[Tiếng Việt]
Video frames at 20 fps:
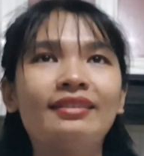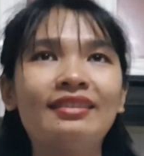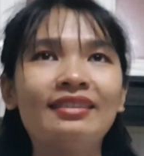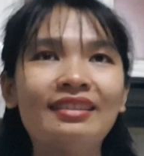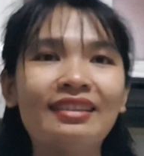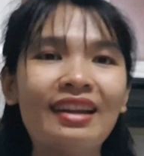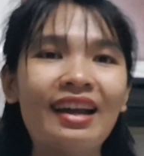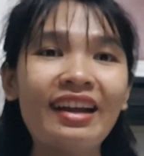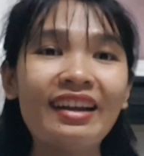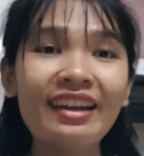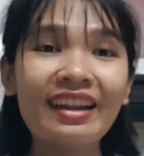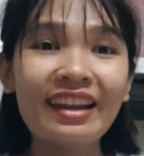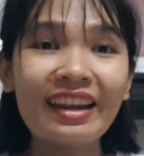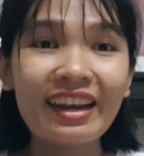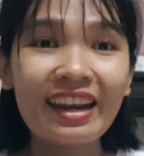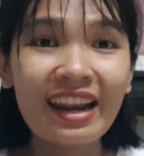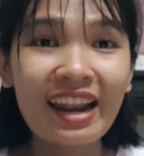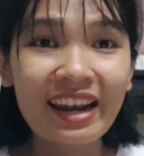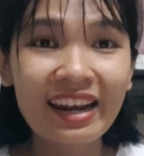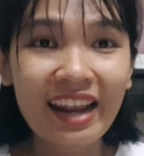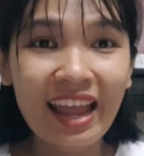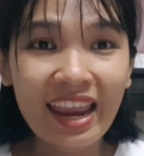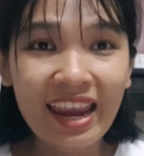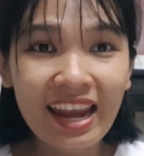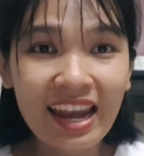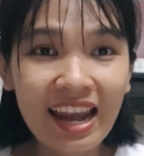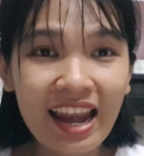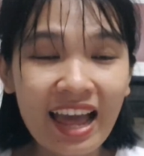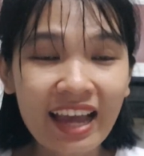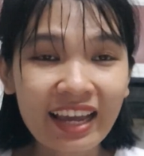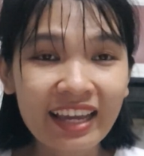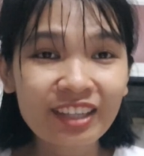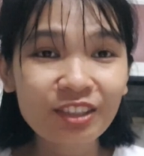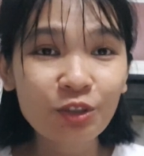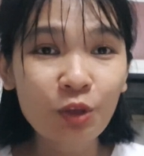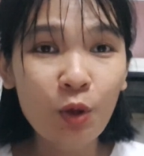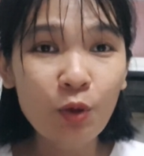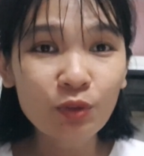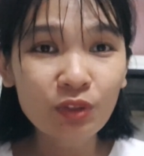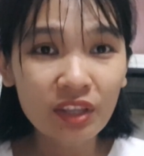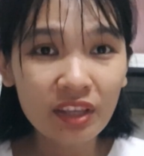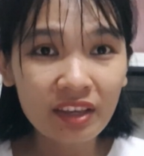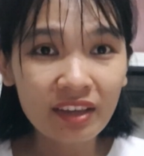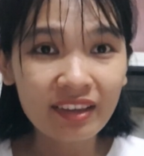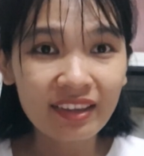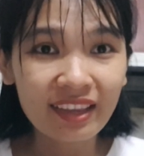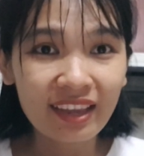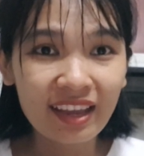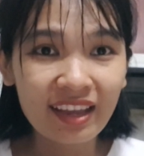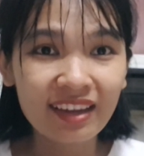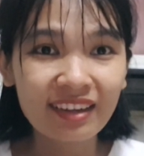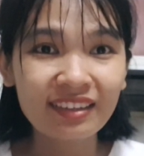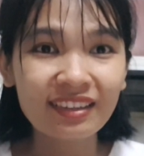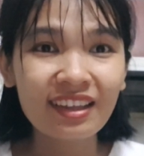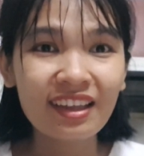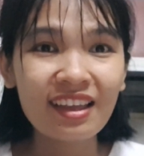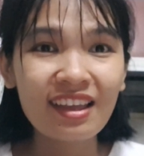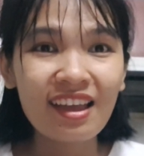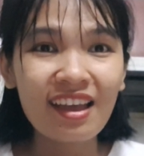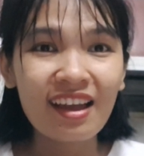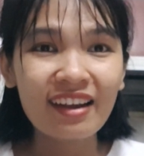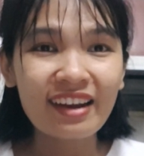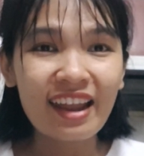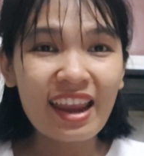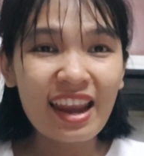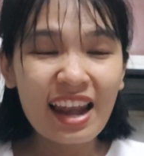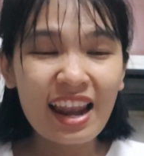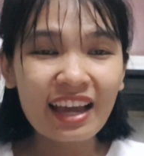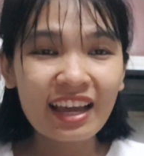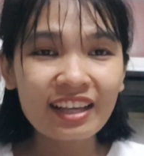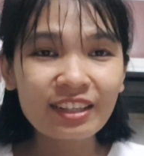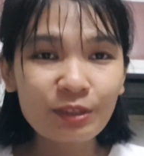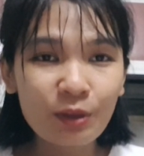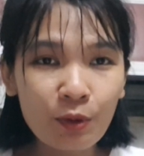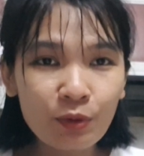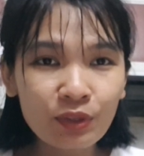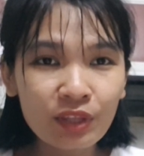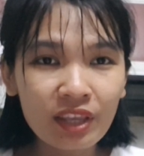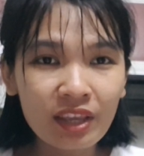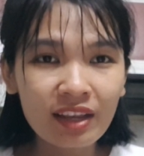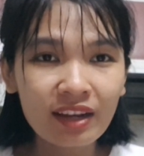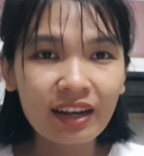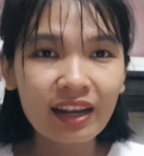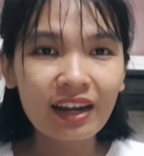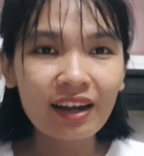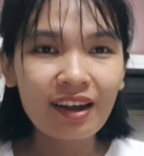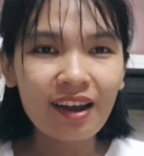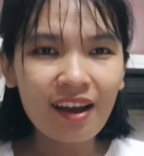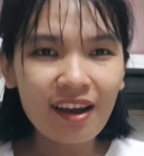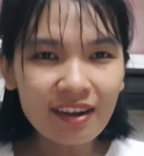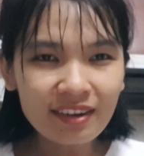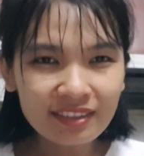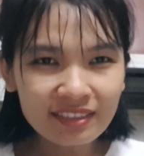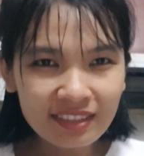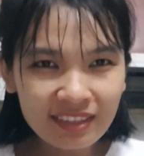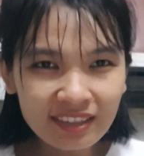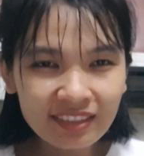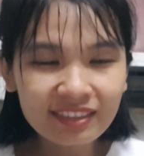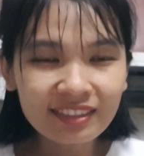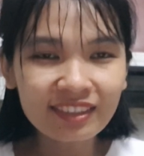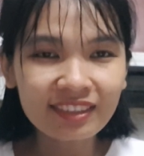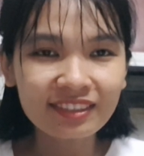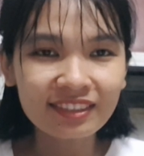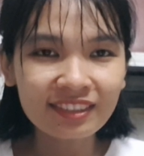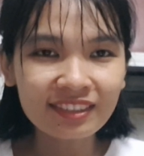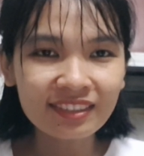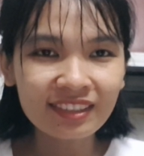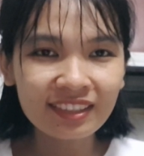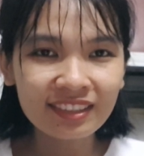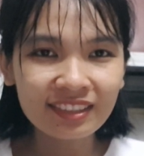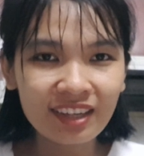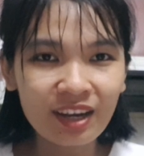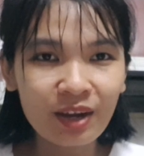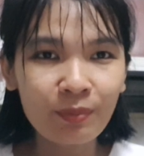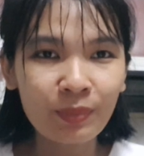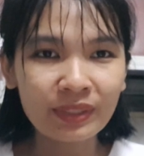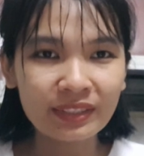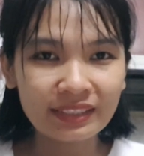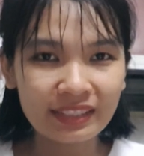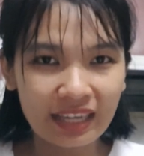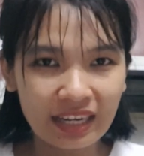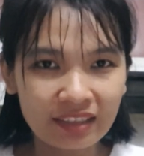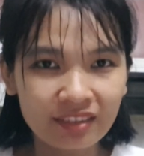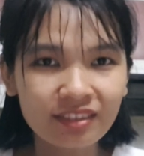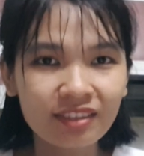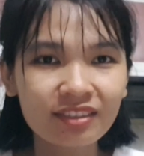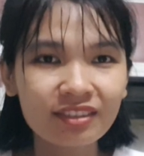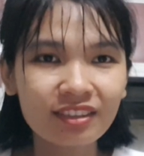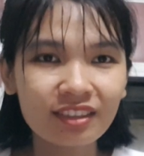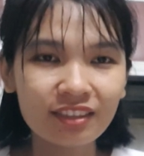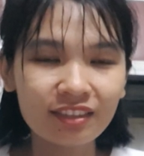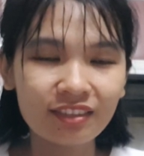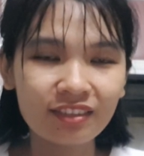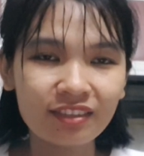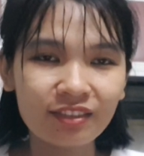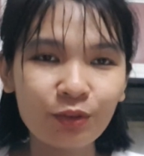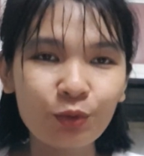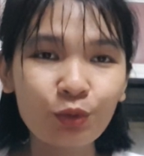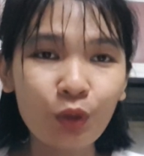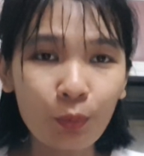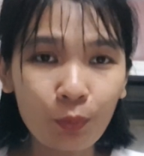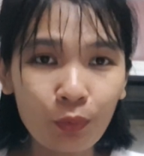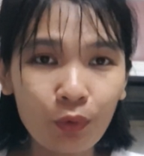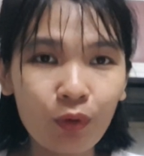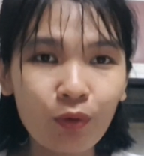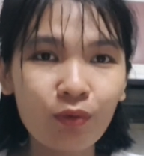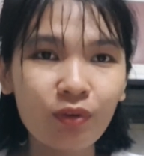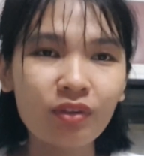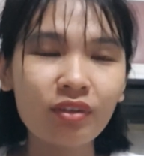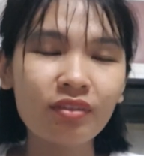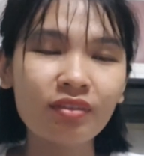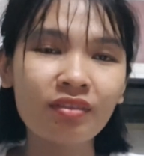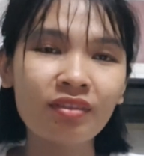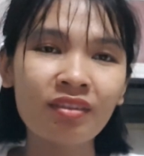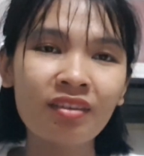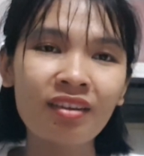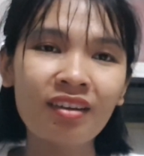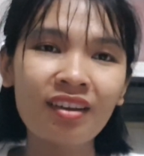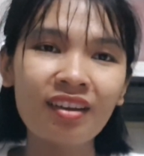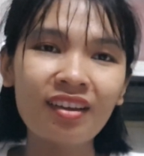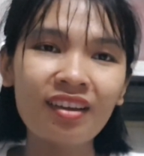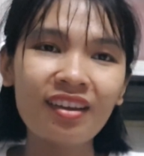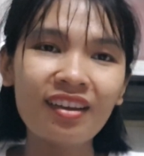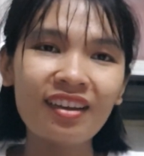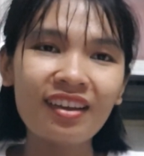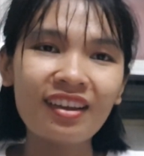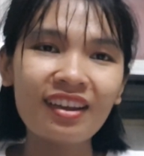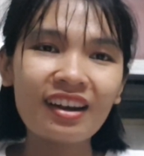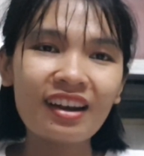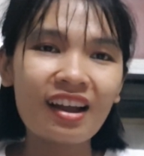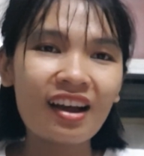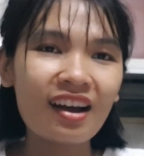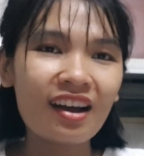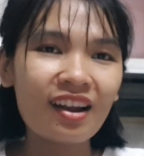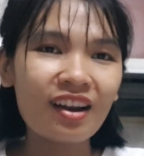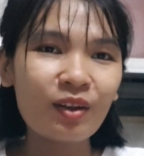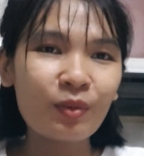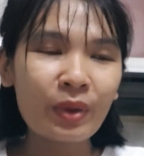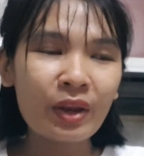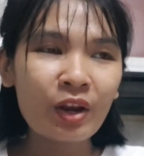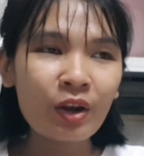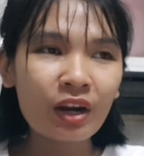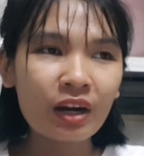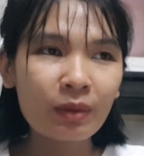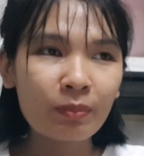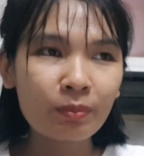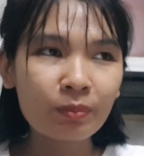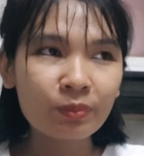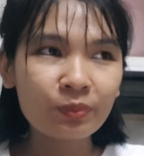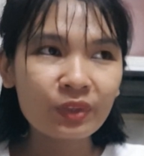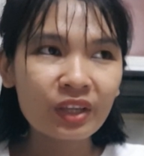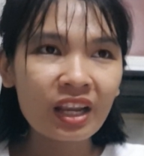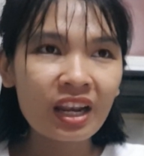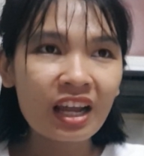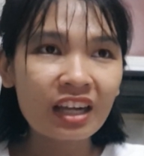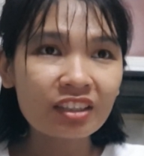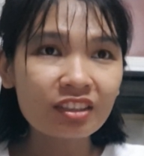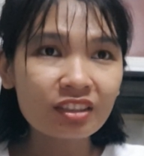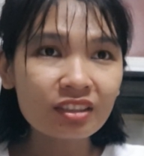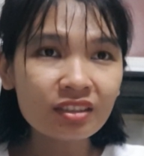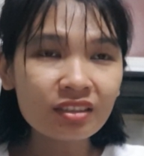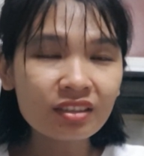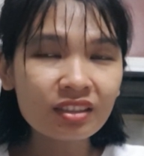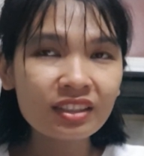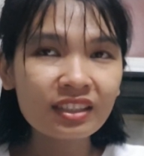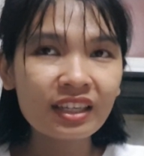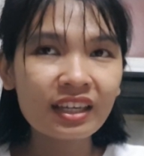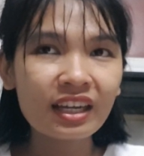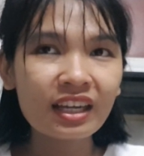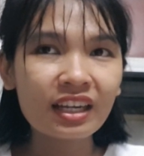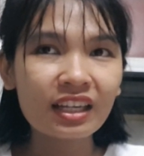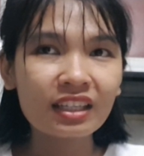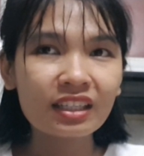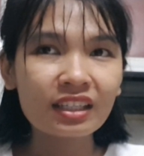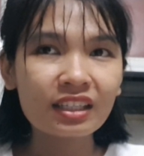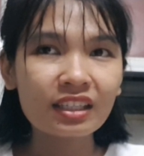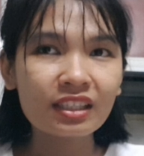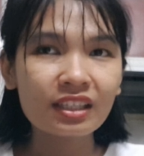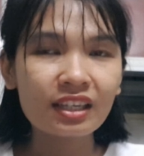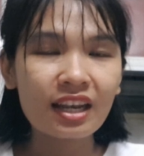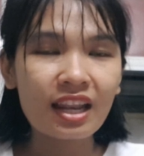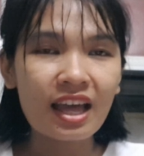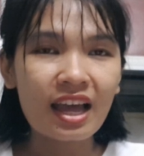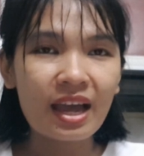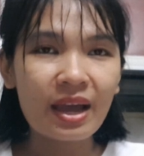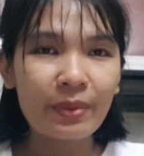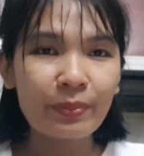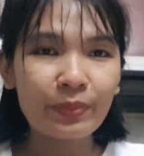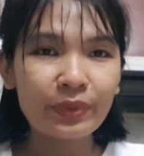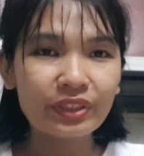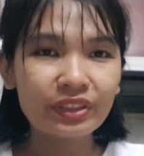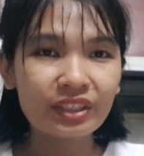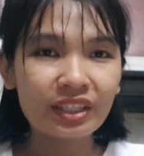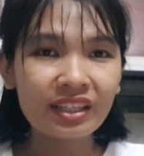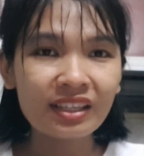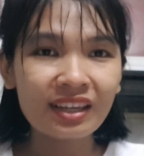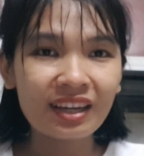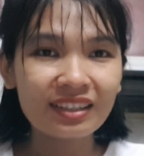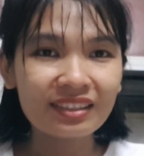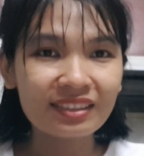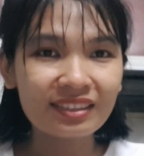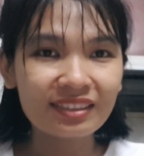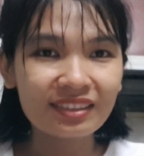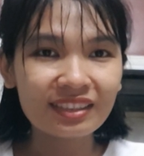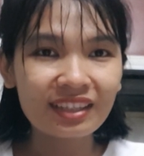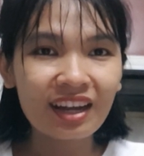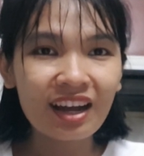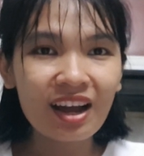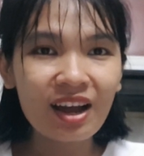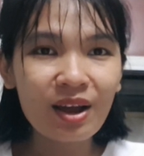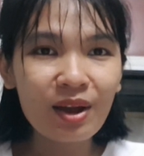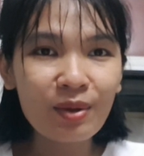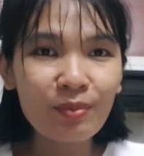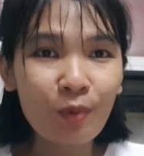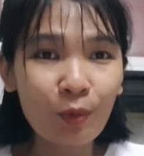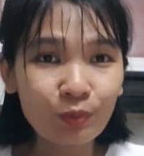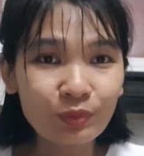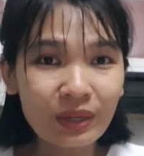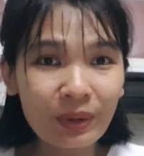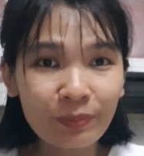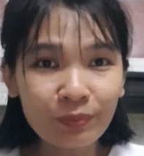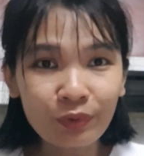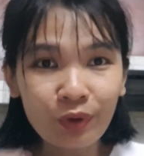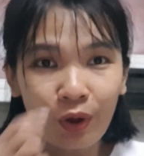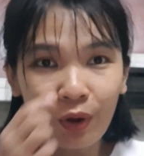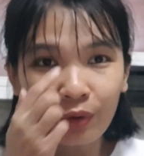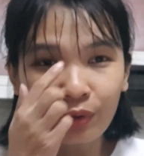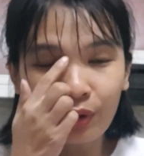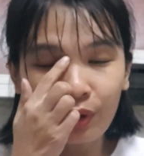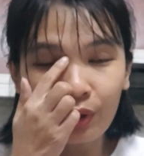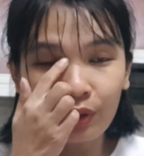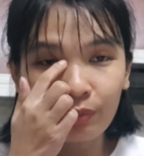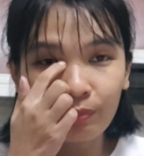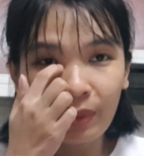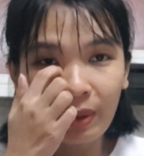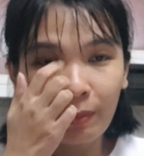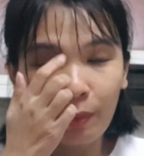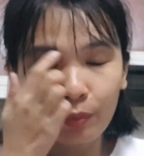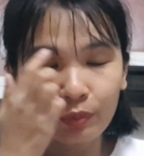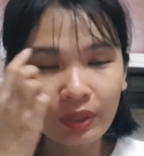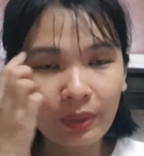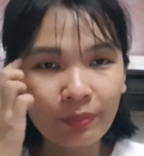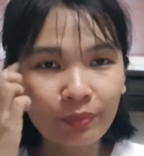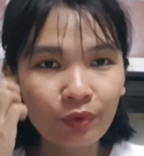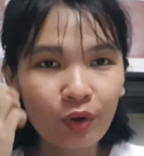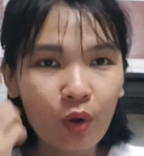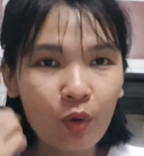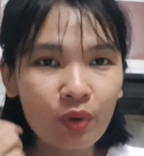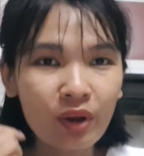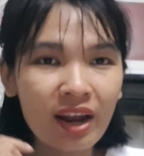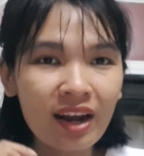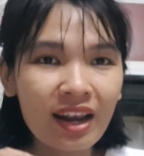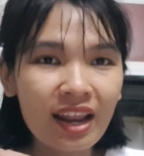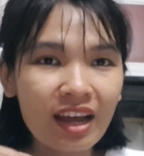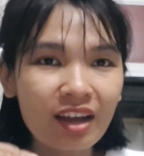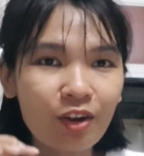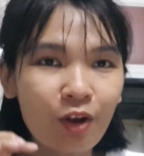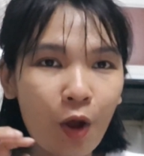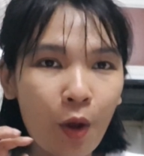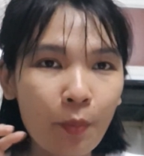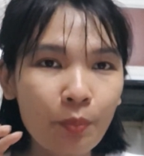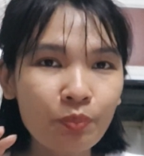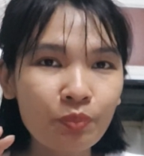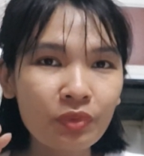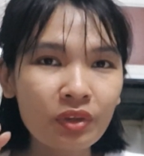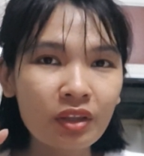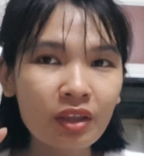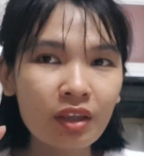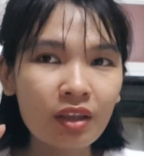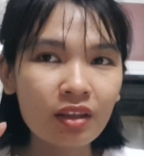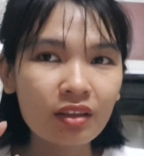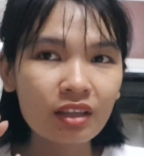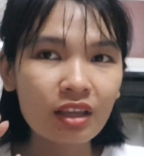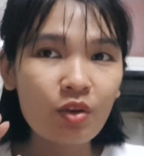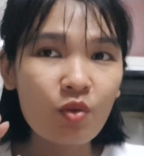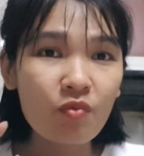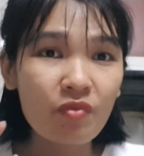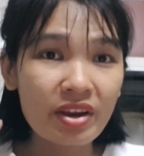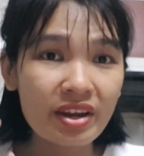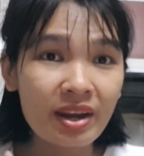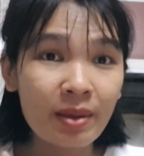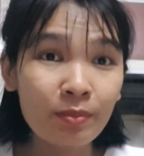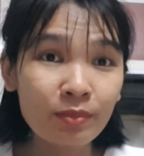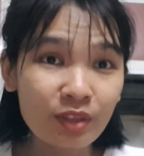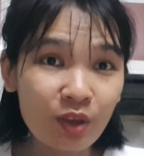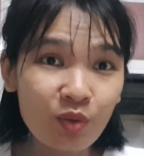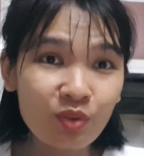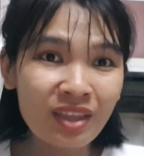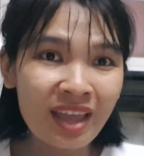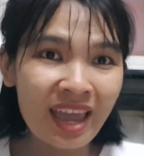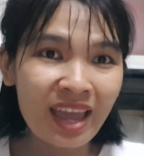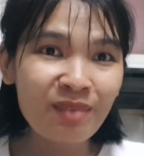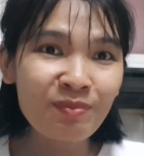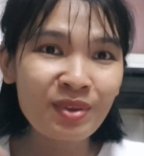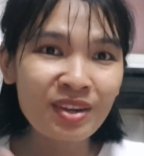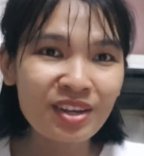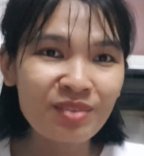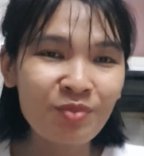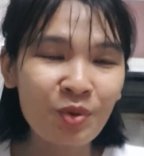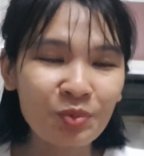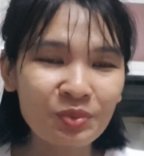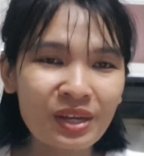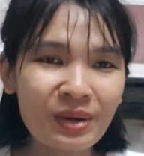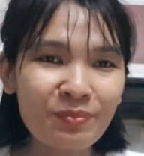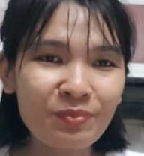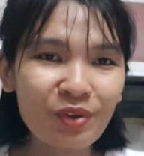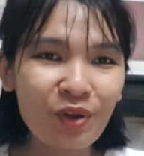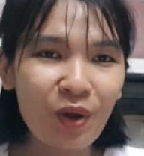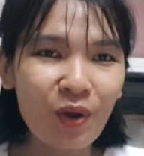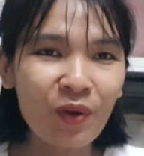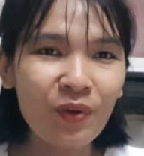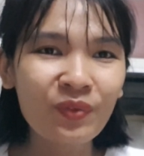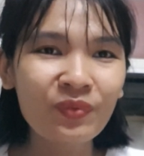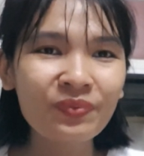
đó đây, đây là cái số tiền nha đây là cái số tiền lớn nhất từ trước đến mình nhận được từ youtube luôn á à, mấy lần cái lần trước đó nha là mình chỉ nhận được có 100 đô thôi mà 100 đô đó là gộp chắc cũng phải 5 6 tháng mới được 100 đô